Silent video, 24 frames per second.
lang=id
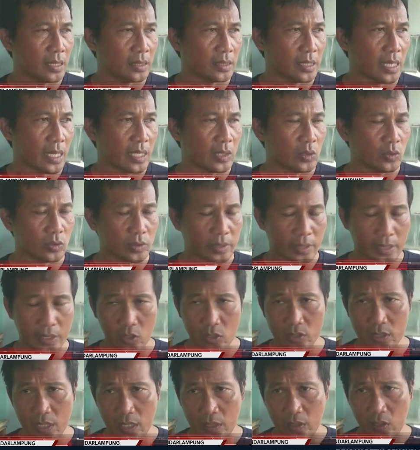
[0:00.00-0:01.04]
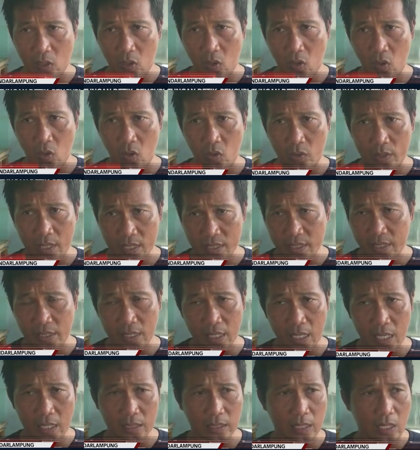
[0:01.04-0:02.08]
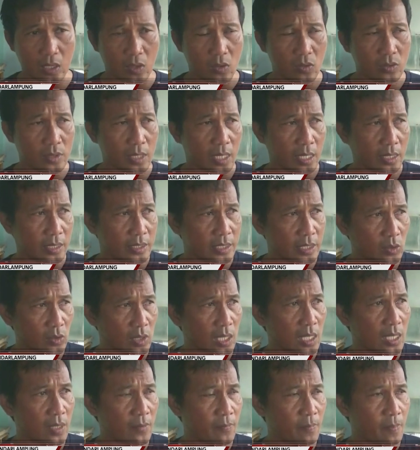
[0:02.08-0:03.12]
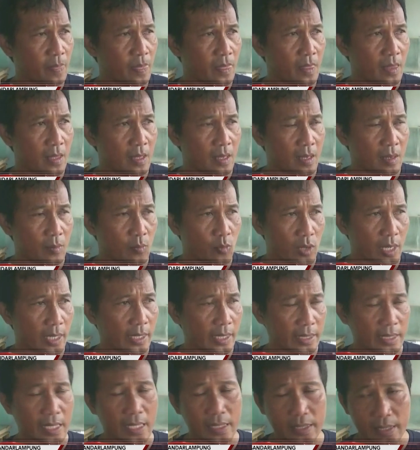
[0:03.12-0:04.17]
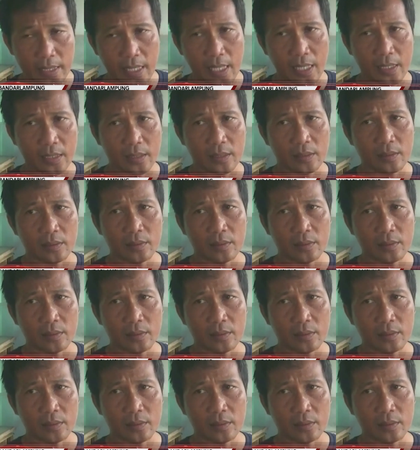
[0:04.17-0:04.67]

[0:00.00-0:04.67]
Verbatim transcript: entah itu Trios atau Ras kita nggak tahu nah disitulah mulai kejadian